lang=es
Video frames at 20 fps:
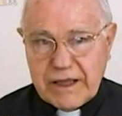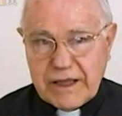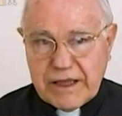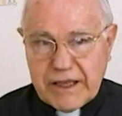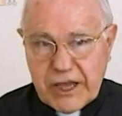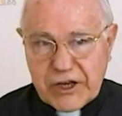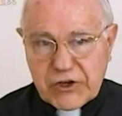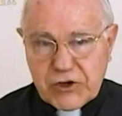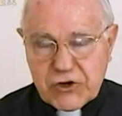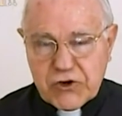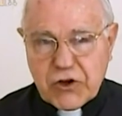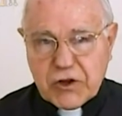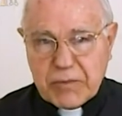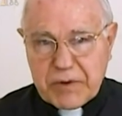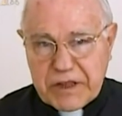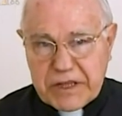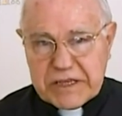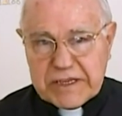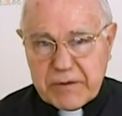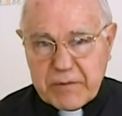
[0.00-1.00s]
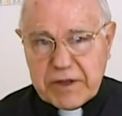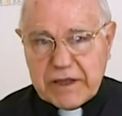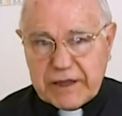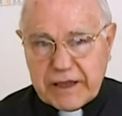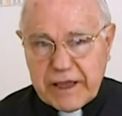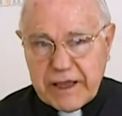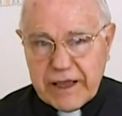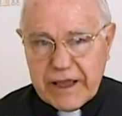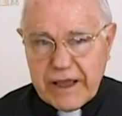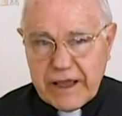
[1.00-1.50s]
Y eso es lo que
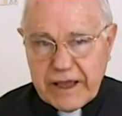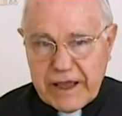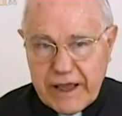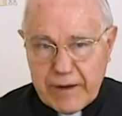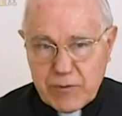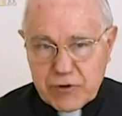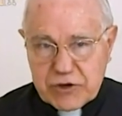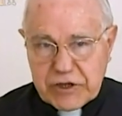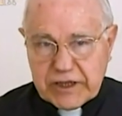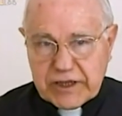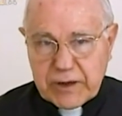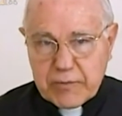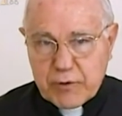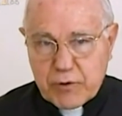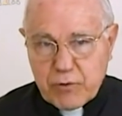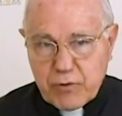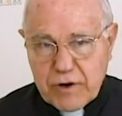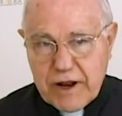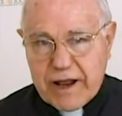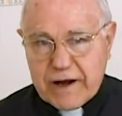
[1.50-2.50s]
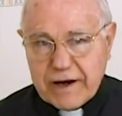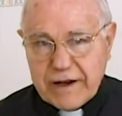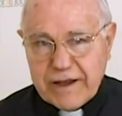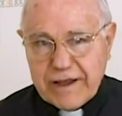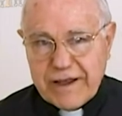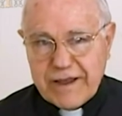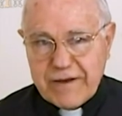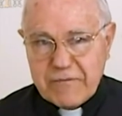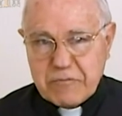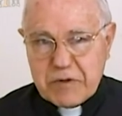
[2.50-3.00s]
precisamente hemos de procurar
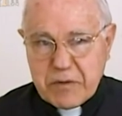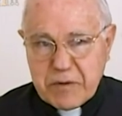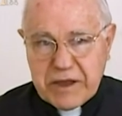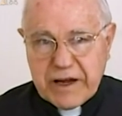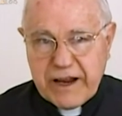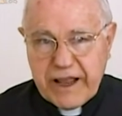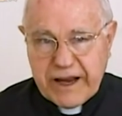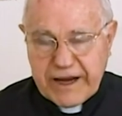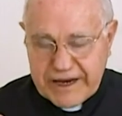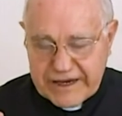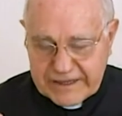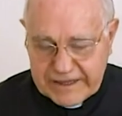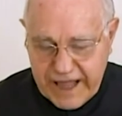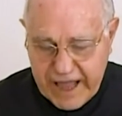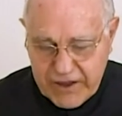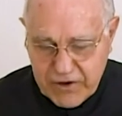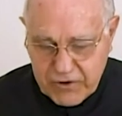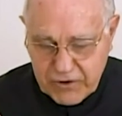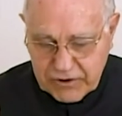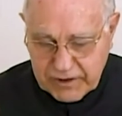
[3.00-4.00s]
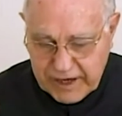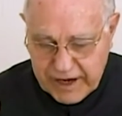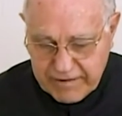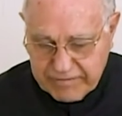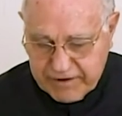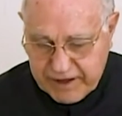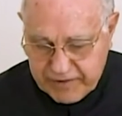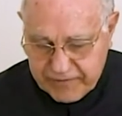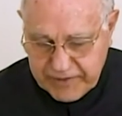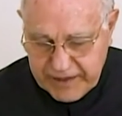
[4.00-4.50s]
vivir en este año de la
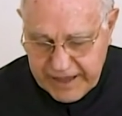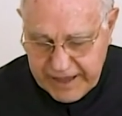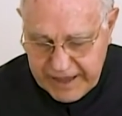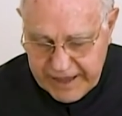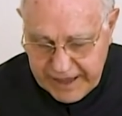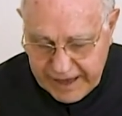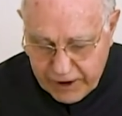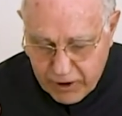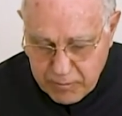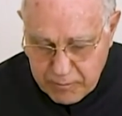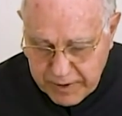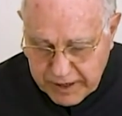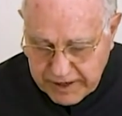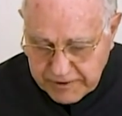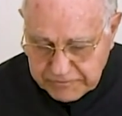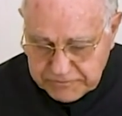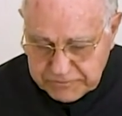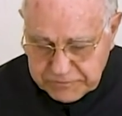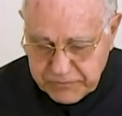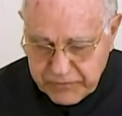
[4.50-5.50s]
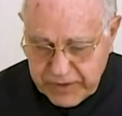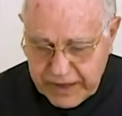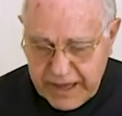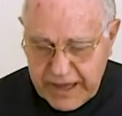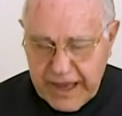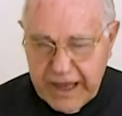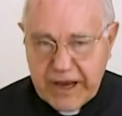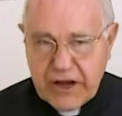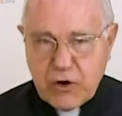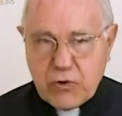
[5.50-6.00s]
fe. El hombre
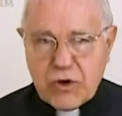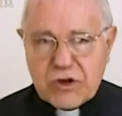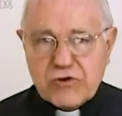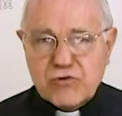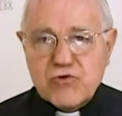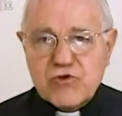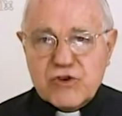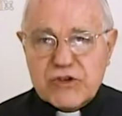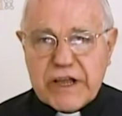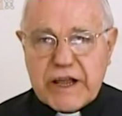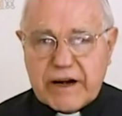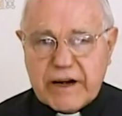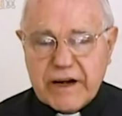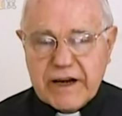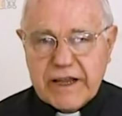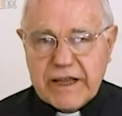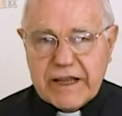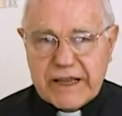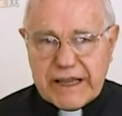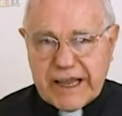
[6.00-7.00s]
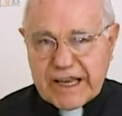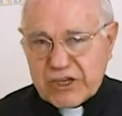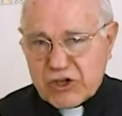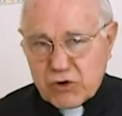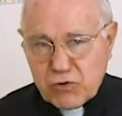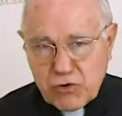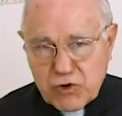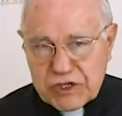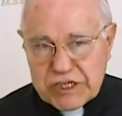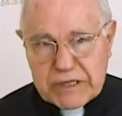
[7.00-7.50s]
no es un ser
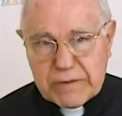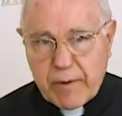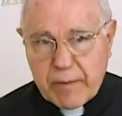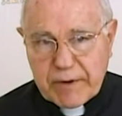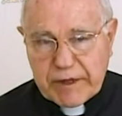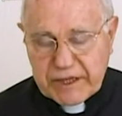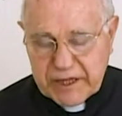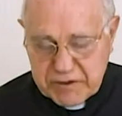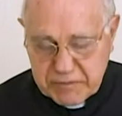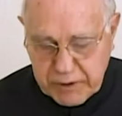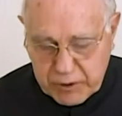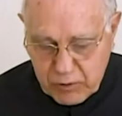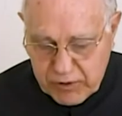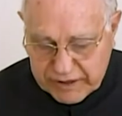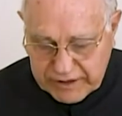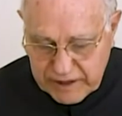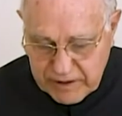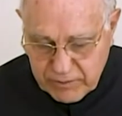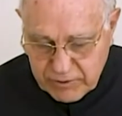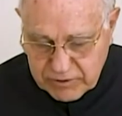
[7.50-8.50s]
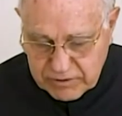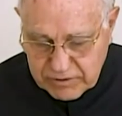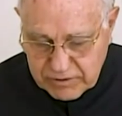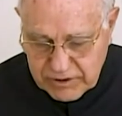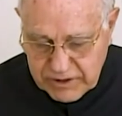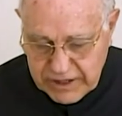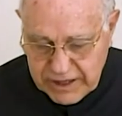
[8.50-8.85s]
exclusivamente especulativo,